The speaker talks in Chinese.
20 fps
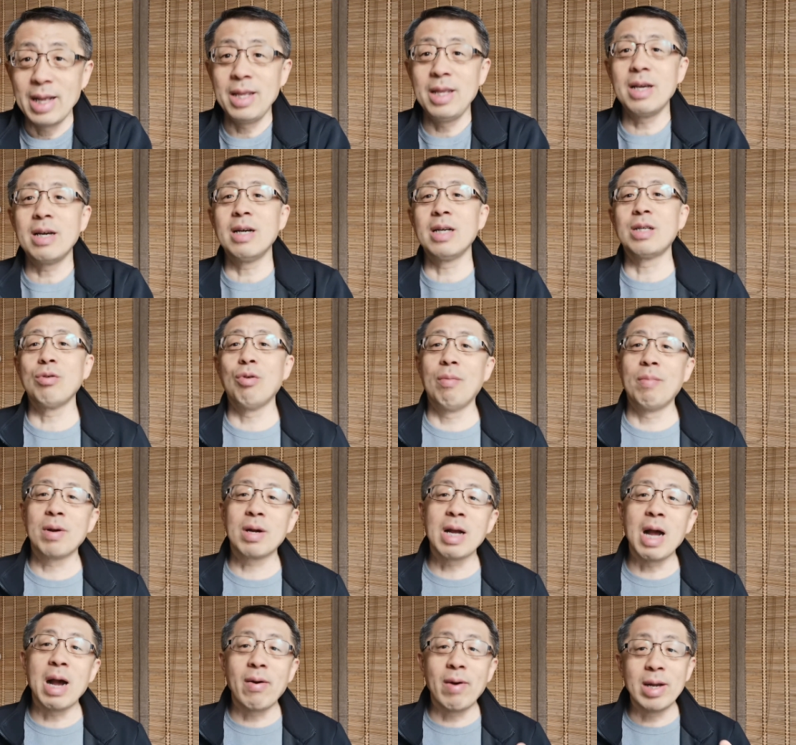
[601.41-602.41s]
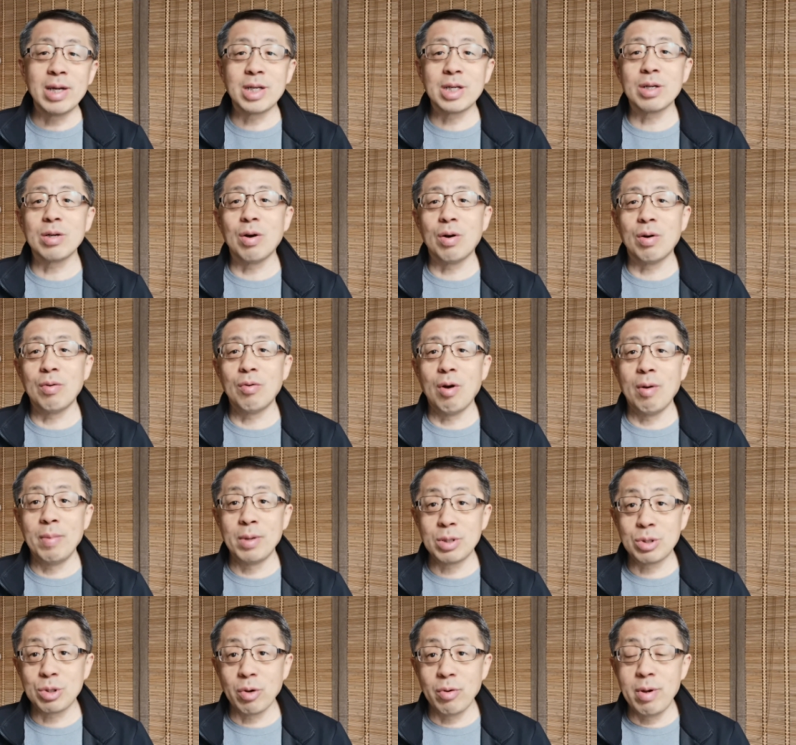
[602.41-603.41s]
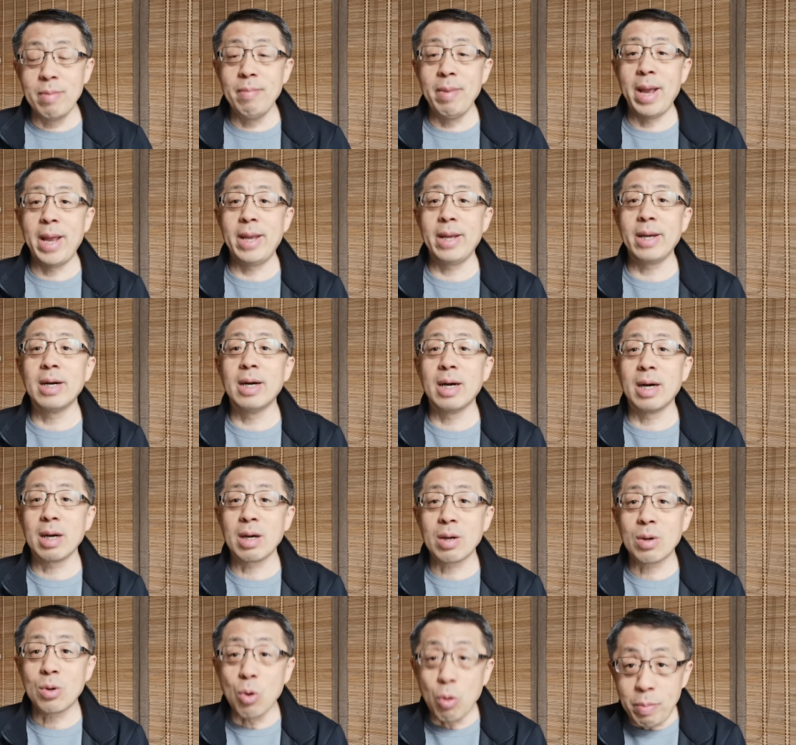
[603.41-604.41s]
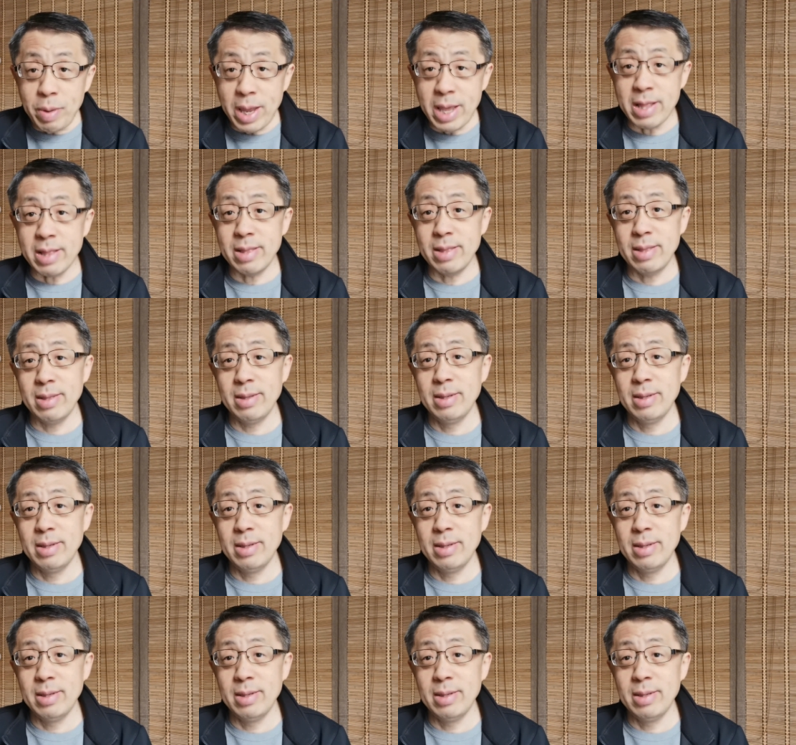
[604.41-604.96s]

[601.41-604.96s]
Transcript: 一个是我们看完之后，我们作为每一个公民，